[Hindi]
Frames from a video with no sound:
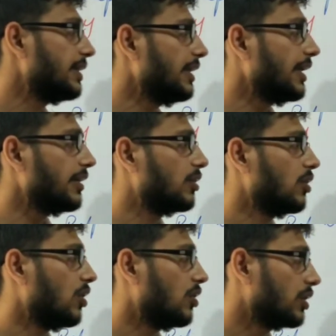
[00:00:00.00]
के लिए
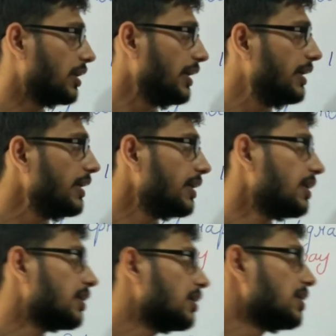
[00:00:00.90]
और ग्रेड डी के
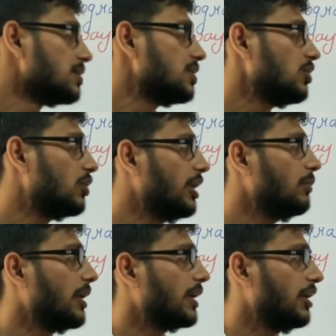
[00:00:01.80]
लिए सी और डी
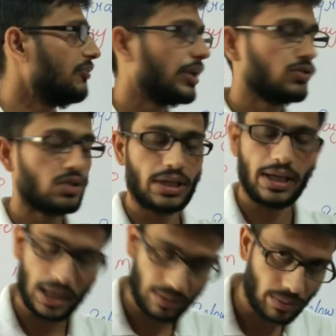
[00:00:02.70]
में क्या डिफरेंस होता है
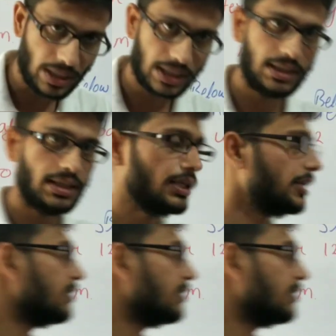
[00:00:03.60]
अभी हम आगे देखने